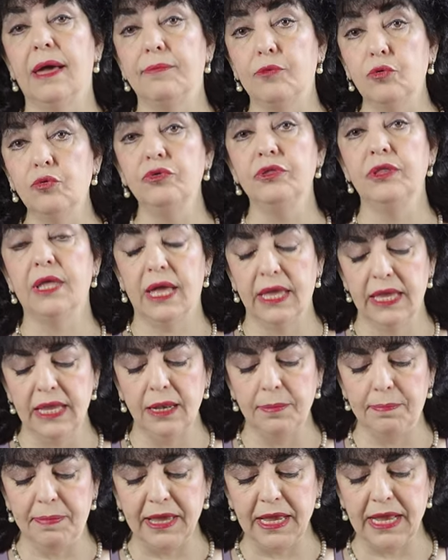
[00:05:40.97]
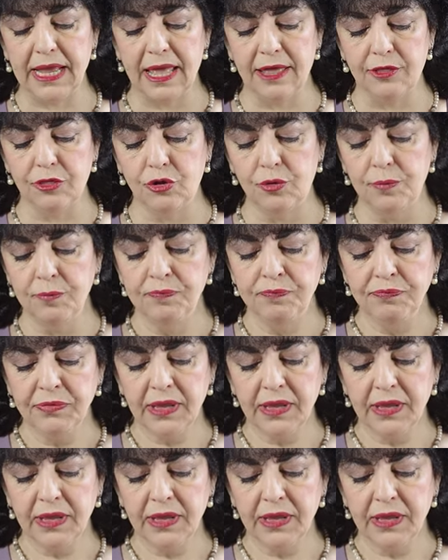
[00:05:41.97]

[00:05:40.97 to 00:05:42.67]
abunda el pecado,